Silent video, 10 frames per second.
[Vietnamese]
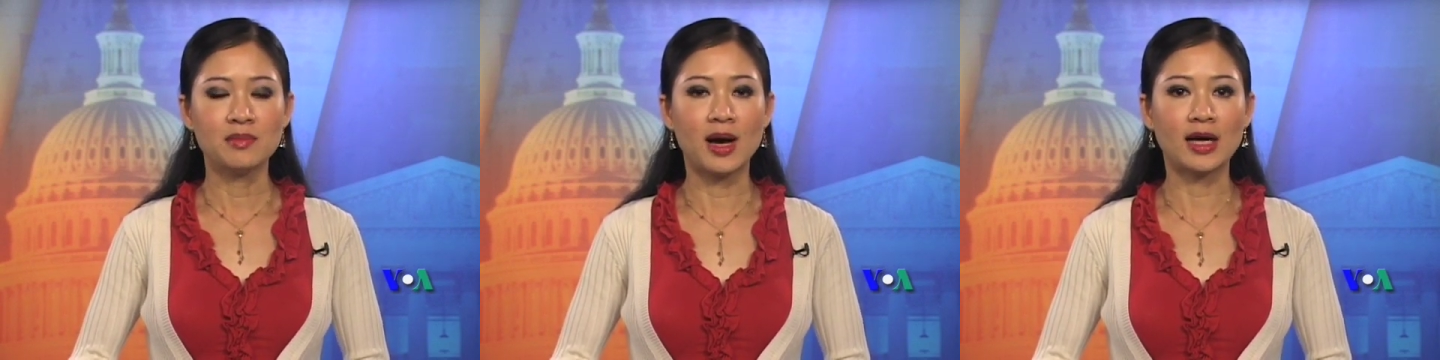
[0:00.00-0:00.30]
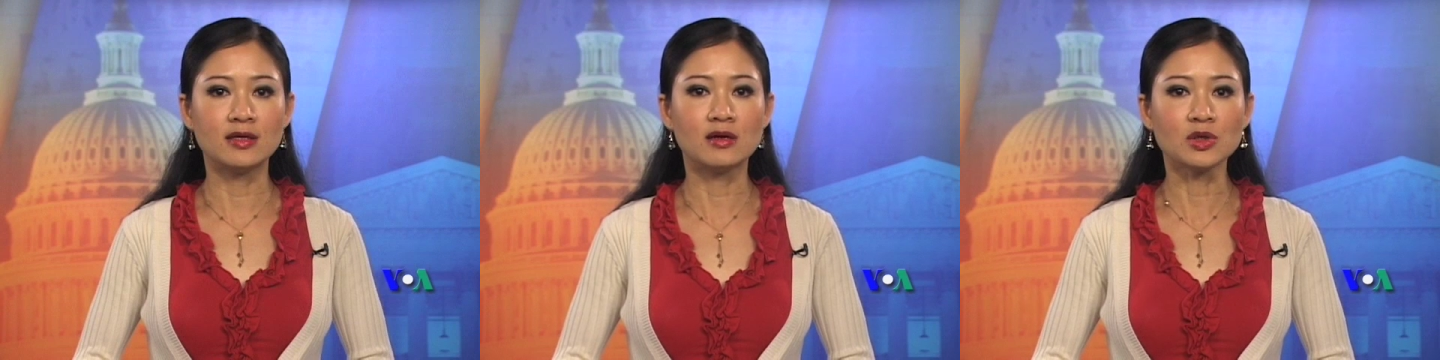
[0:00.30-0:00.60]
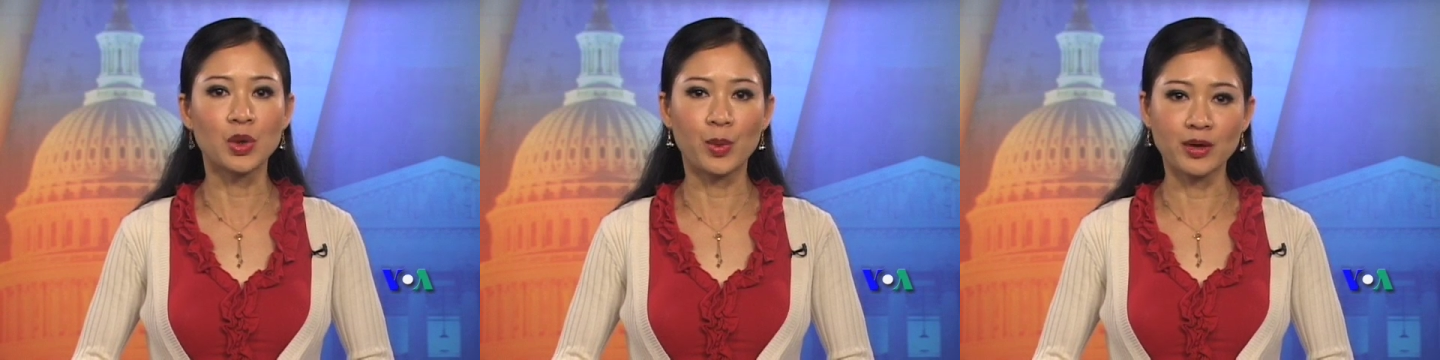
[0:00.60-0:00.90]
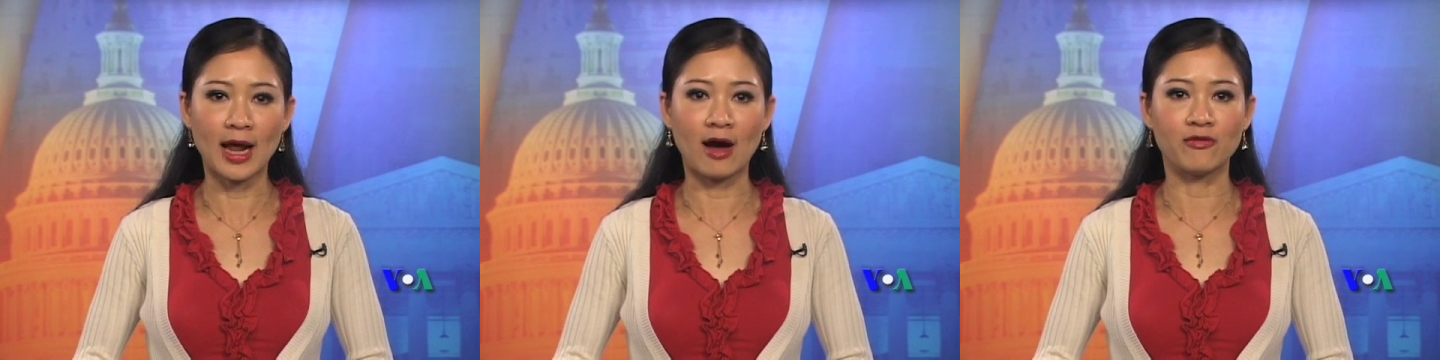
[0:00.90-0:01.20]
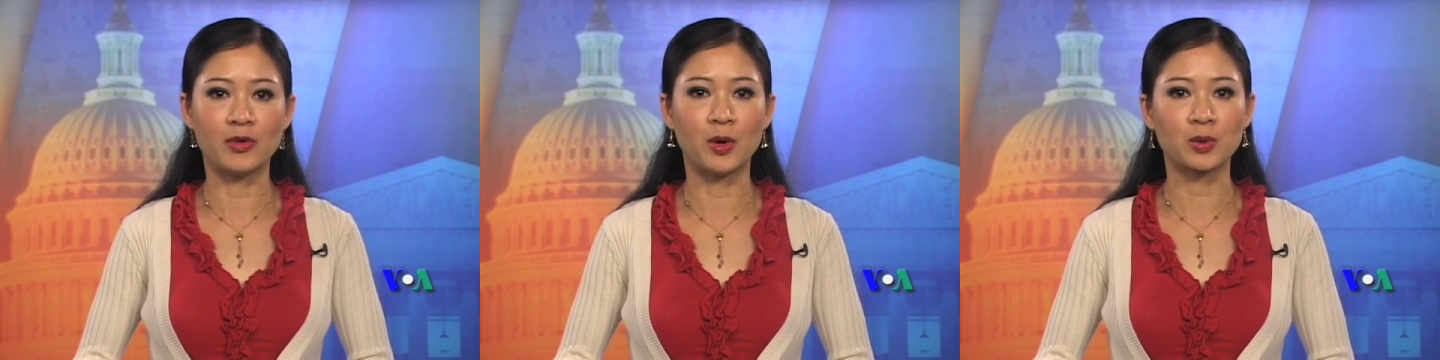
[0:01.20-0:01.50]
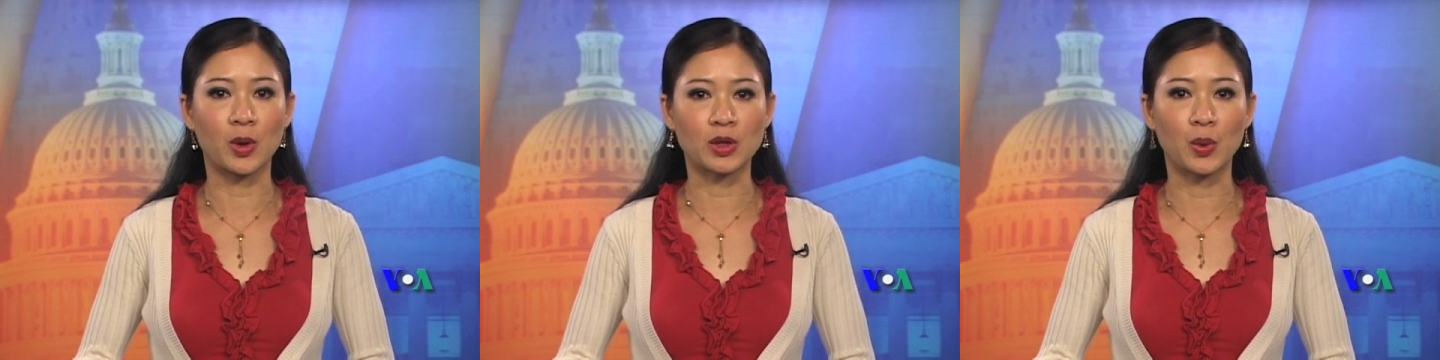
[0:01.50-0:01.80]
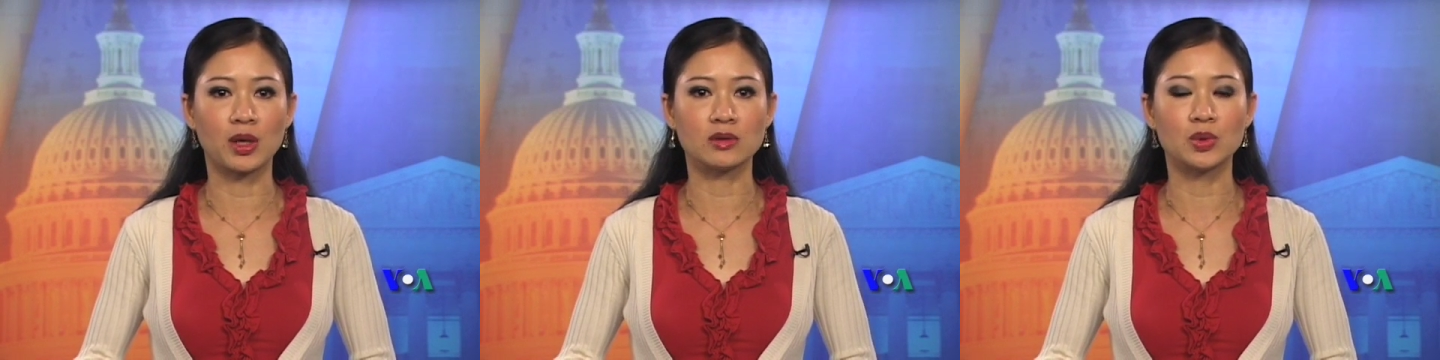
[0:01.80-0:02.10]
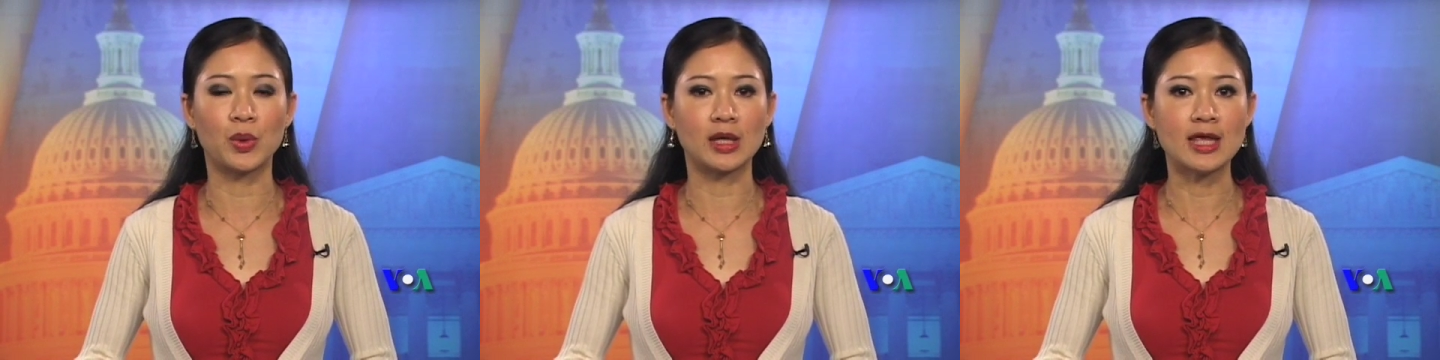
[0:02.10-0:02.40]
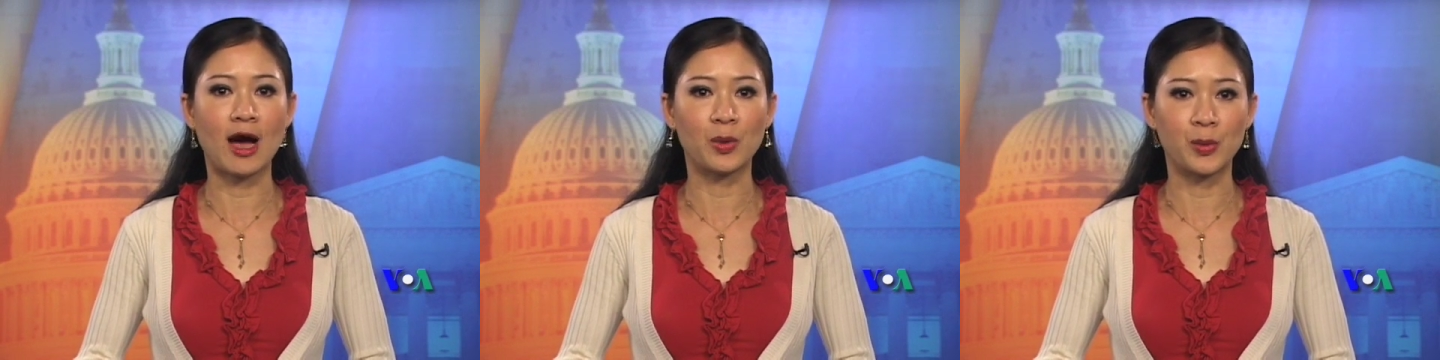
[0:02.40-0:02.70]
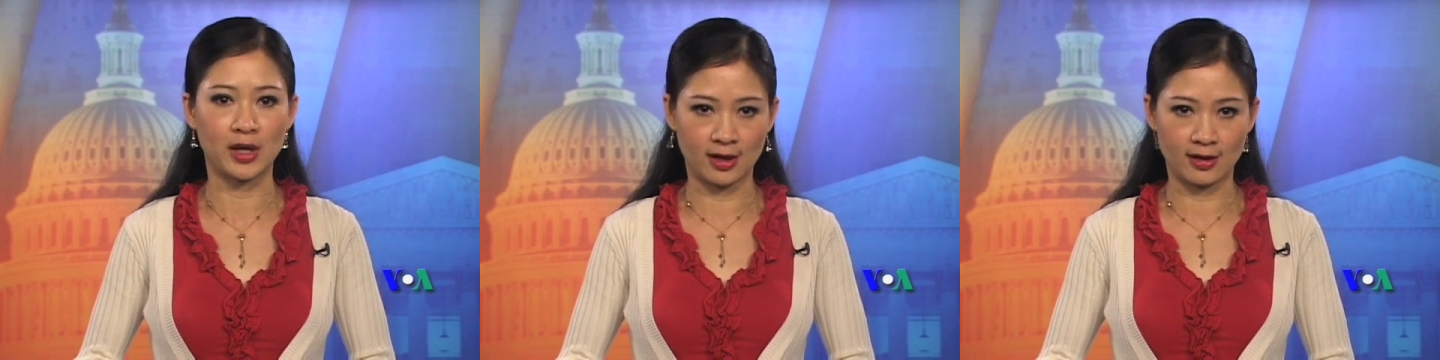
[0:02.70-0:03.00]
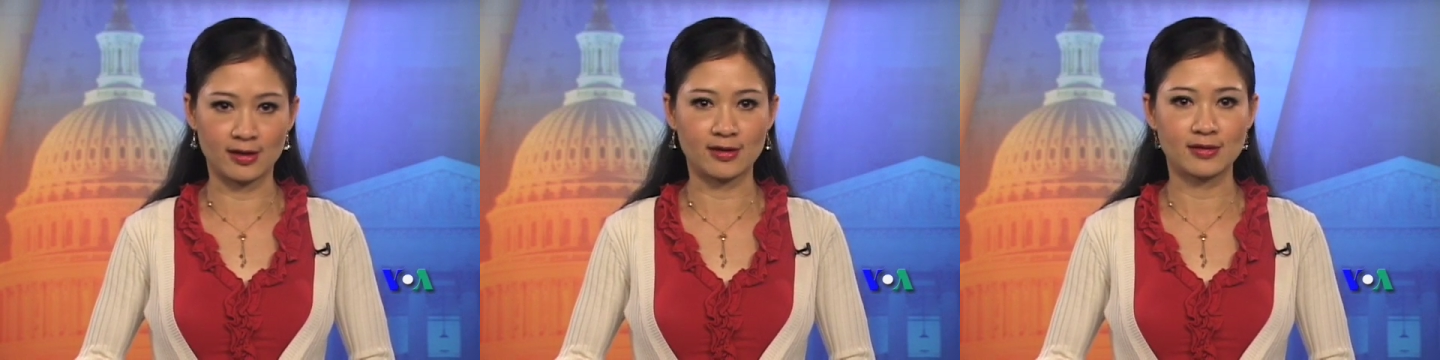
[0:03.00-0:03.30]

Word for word: mà chưa có tuyên bố nào về một thỏa thuận chuyển giao quyền lực.